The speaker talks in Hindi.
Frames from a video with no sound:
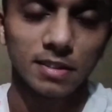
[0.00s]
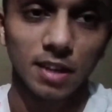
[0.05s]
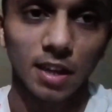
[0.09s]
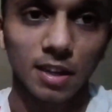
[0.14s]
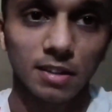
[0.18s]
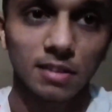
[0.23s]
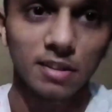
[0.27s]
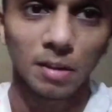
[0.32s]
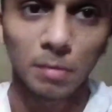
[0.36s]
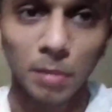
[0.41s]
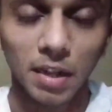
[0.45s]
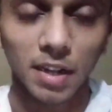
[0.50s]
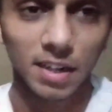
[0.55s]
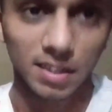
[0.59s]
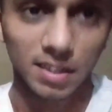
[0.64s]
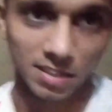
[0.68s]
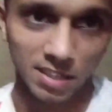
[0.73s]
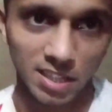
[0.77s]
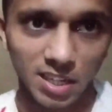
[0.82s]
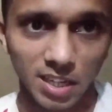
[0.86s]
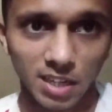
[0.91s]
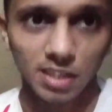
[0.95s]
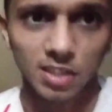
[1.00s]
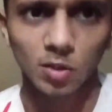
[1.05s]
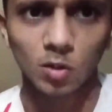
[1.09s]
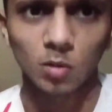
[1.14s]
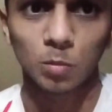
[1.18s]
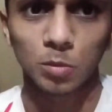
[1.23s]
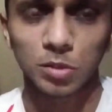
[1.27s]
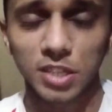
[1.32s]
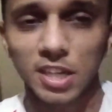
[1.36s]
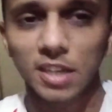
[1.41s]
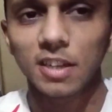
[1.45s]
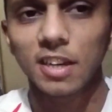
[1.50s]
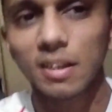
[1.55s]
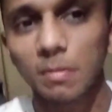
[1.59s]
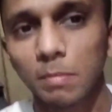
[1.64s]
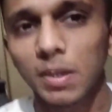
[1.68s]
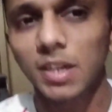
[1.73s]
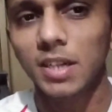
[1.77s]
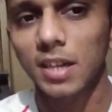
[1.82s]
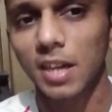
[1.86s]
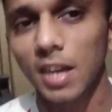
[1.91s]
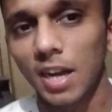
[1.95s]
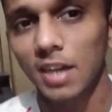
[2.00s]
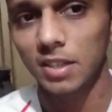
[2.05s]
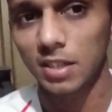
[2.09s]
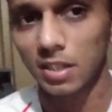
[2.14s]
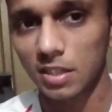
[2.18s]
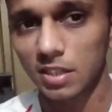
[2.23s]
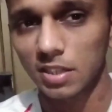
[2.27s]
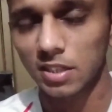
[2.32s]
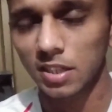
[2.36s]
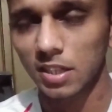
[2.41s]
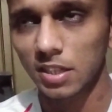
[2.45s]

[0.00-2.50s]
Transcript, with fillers: एक साथ जमा करने लगे और मुझे बैग तैयार